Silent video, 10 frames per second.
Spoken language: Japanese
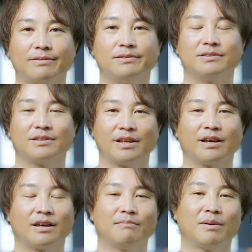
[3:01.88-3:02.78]
風っ
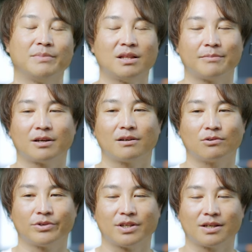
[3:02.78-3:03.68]
て、まあ、南から
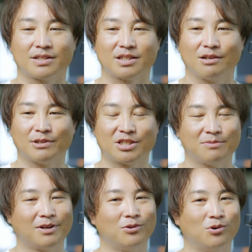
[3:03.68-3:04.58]
こう東側
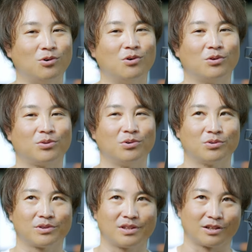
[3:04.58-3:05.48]
千葉の方を
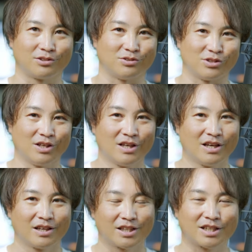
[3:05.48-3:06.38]
通ってくる
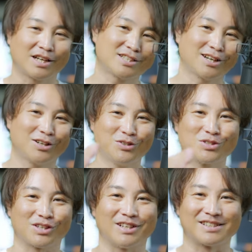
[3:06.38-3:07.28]
東から来
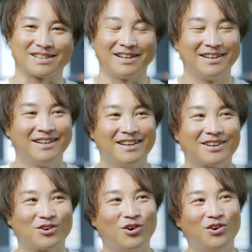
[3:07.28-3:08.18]
るじゃないですか。
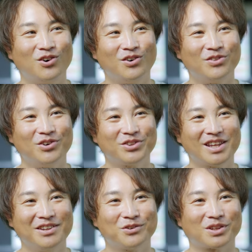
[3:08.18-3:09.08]
この
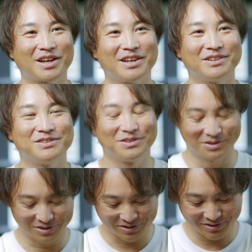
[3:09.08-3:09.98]
手の台
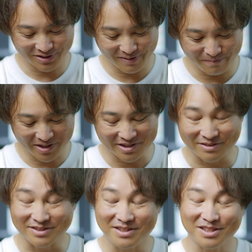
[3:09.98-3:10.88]
風、数年前
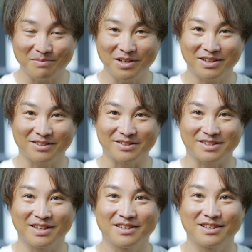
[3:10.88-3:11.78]
だと全然見なかったんで、
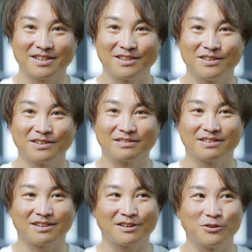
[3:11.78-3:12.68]
最近
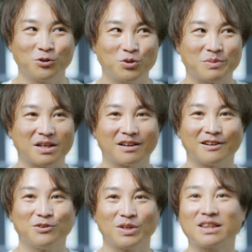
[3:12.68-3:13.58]
なんかよく見か
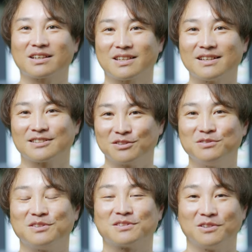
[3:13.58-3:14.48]
けるようになった気がす
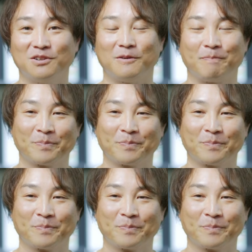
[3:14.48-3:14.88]
るんですけど、